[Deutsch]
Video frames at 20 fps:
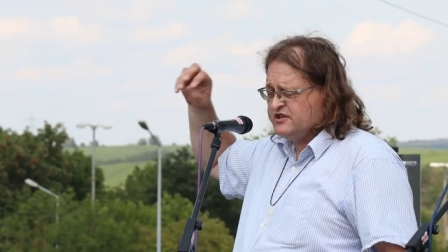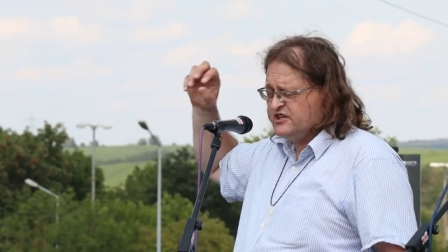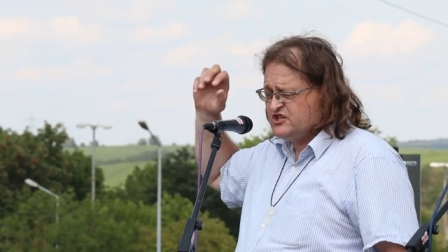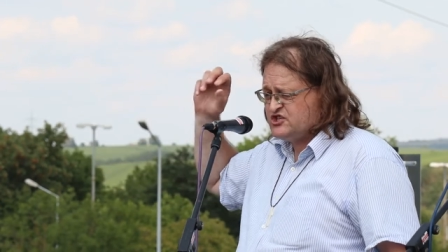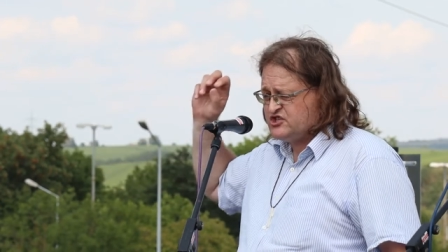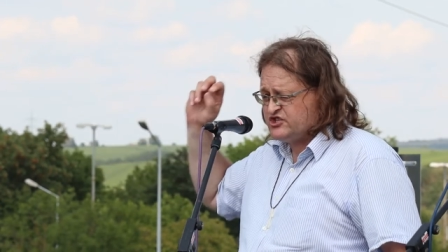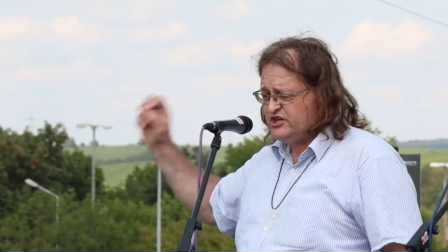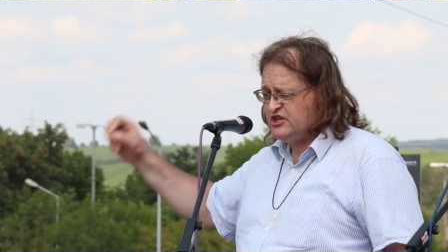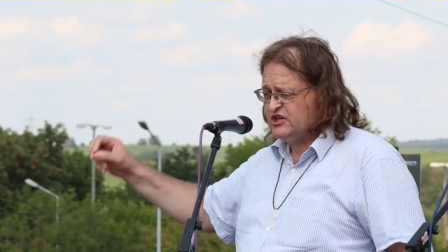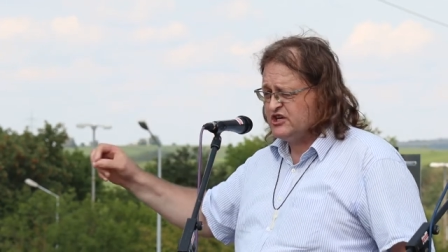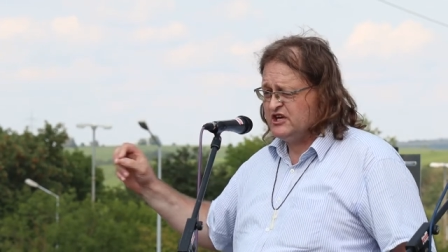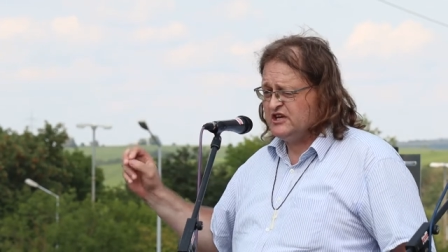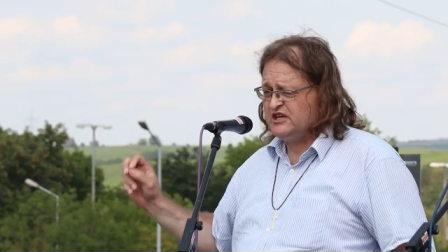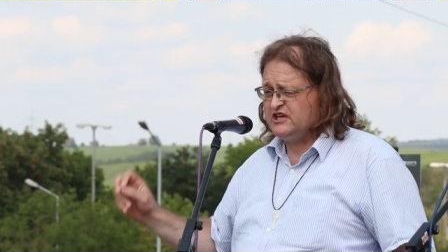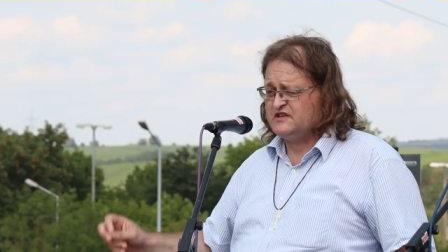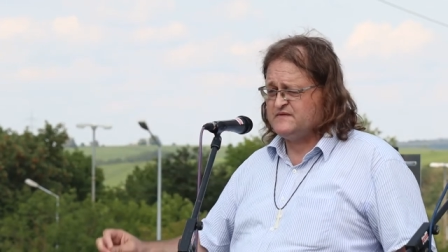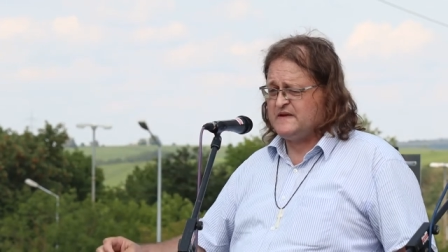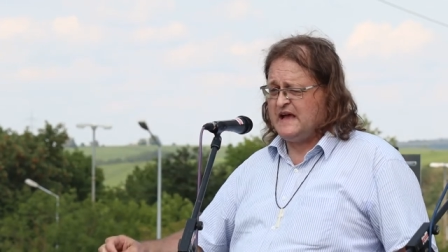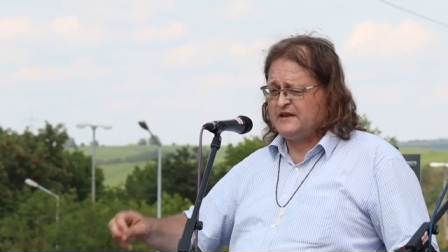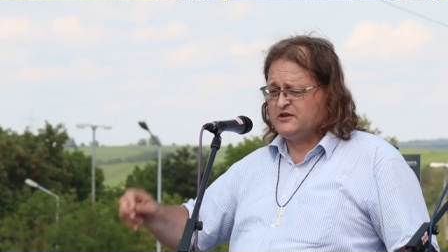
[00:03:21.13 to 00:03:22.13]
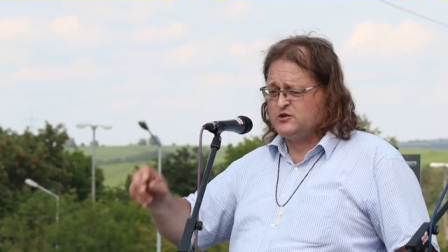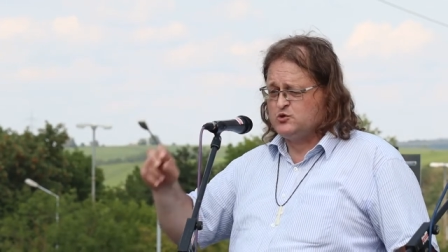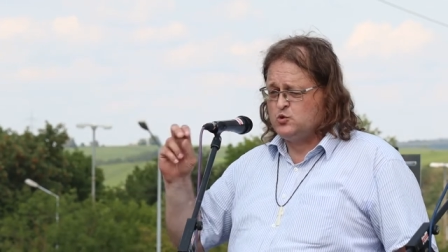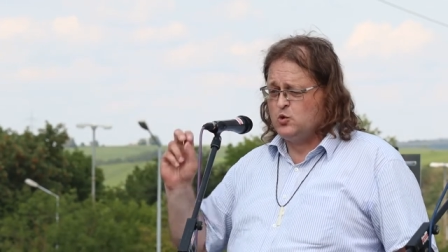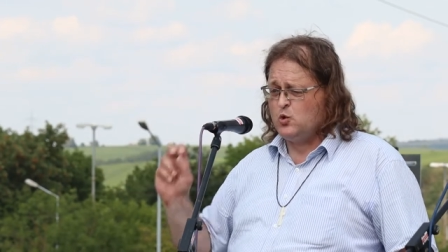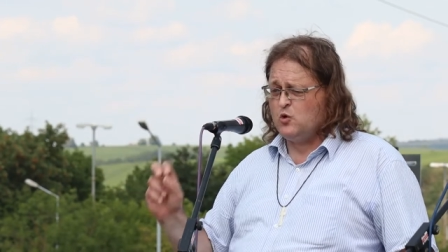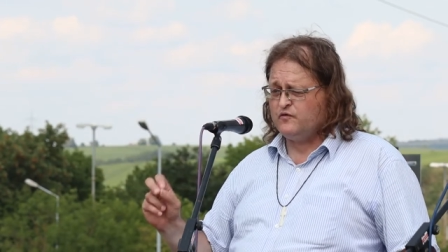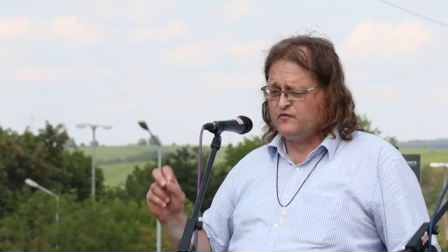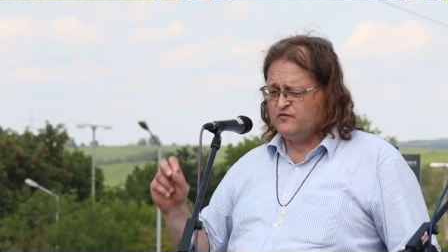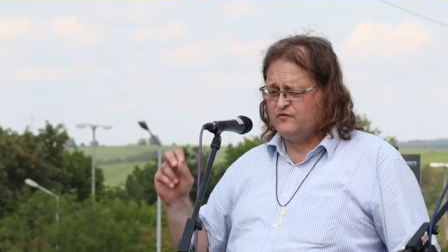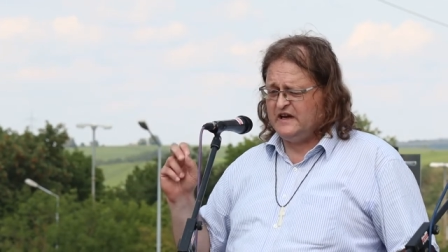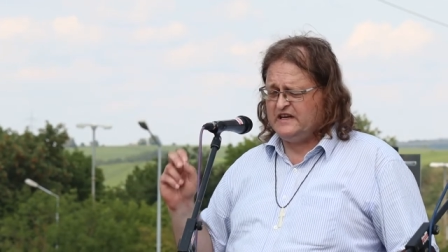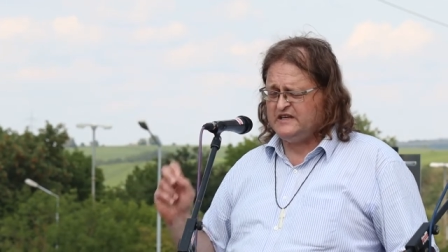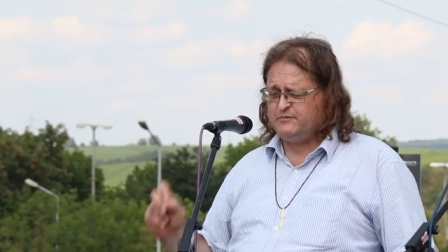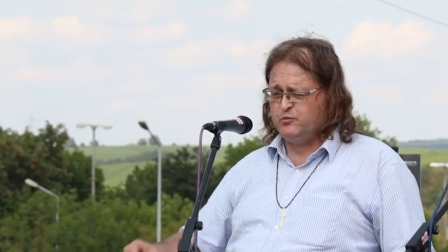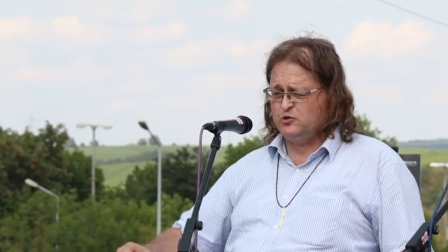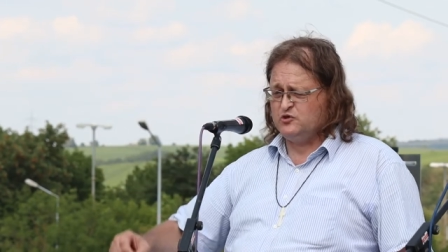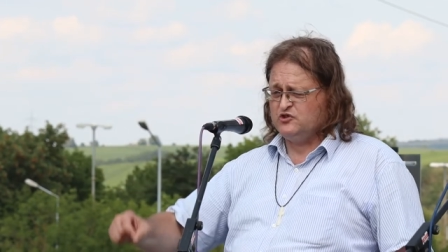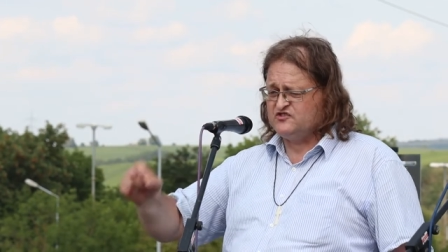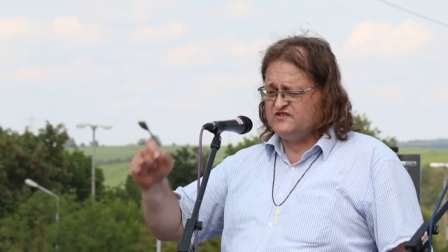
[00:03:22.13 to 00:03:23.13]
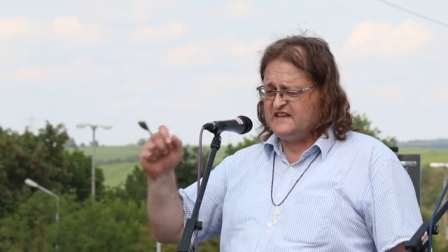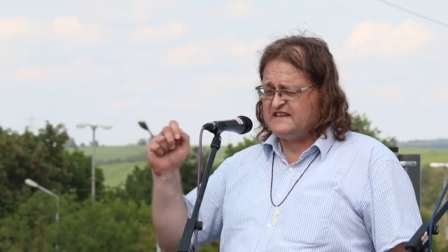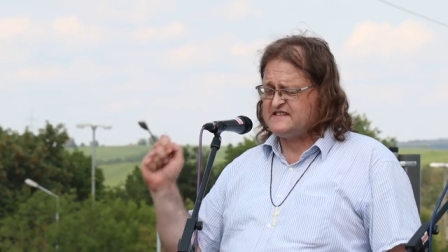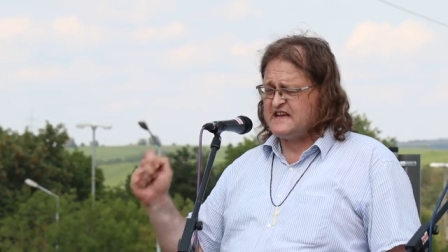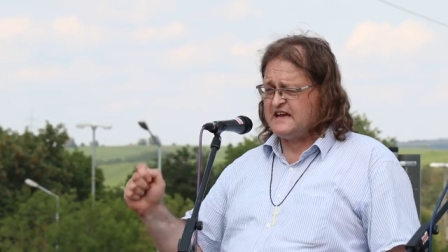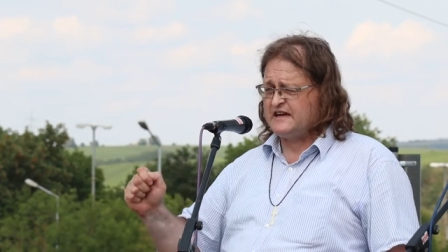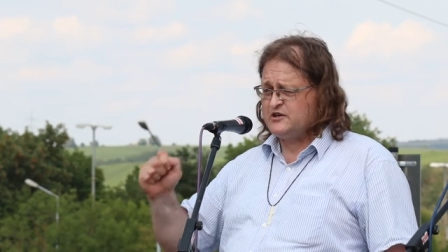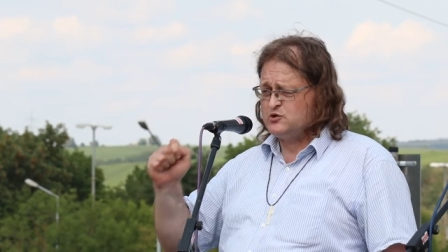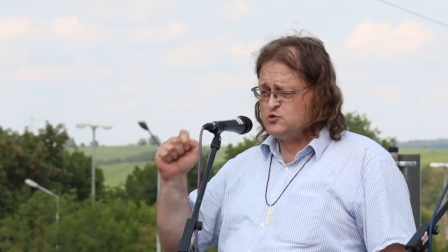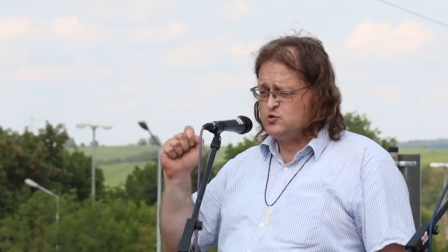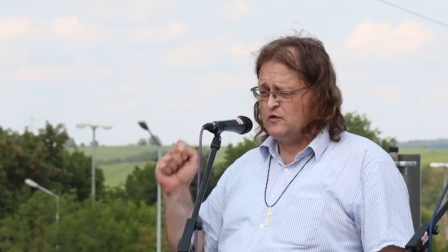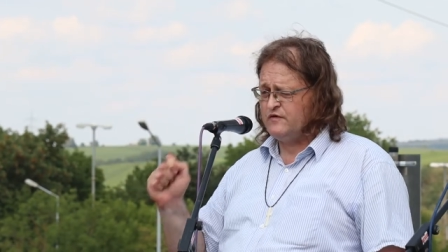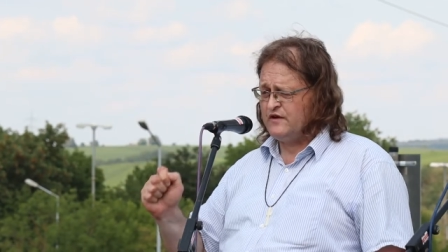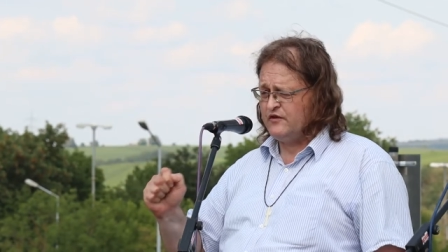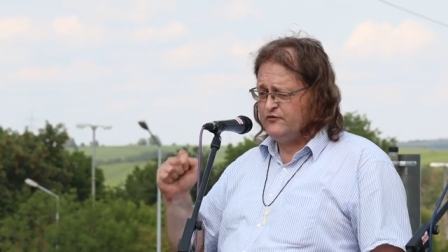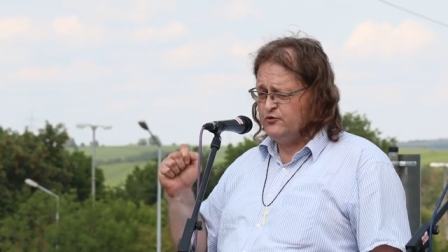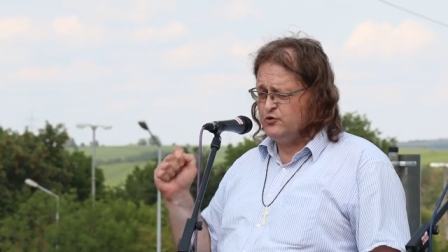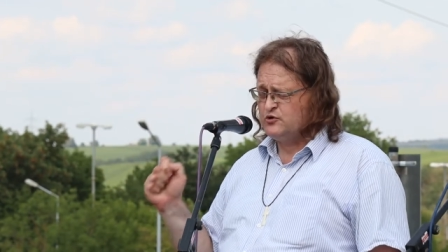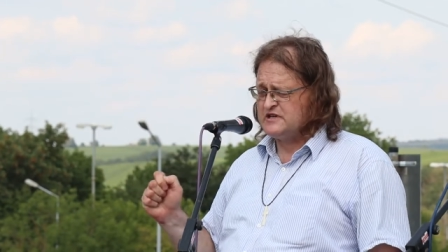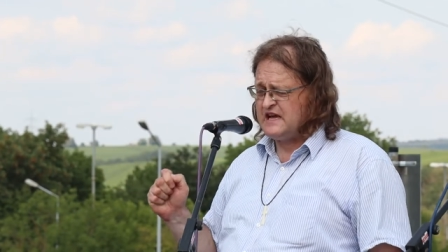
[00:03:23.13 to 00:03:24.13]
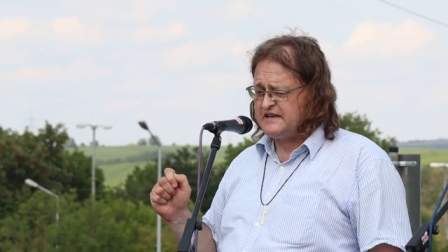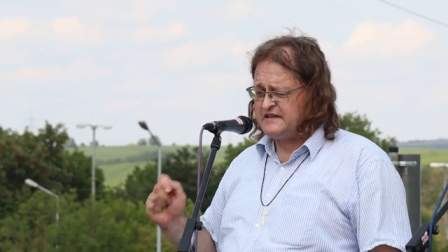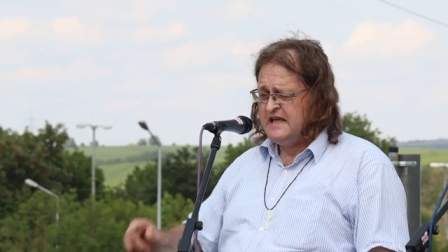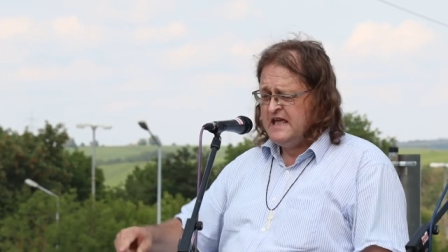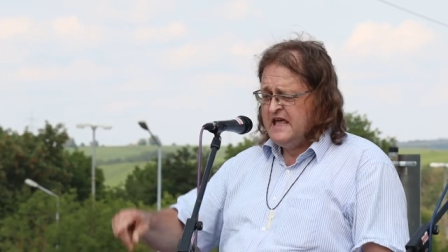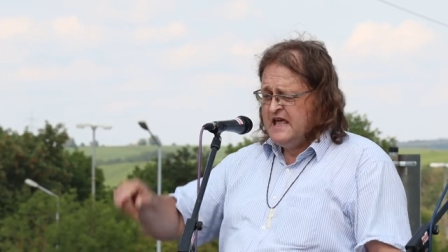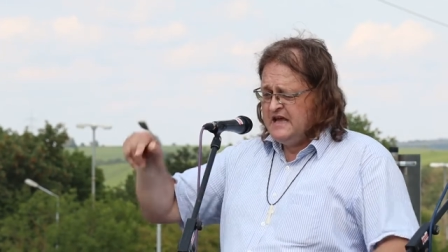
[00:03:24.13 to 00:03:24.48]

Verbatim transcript: nicht stillgelegt werden dürfen, weil die Bundesnetzagentur verfügt hat.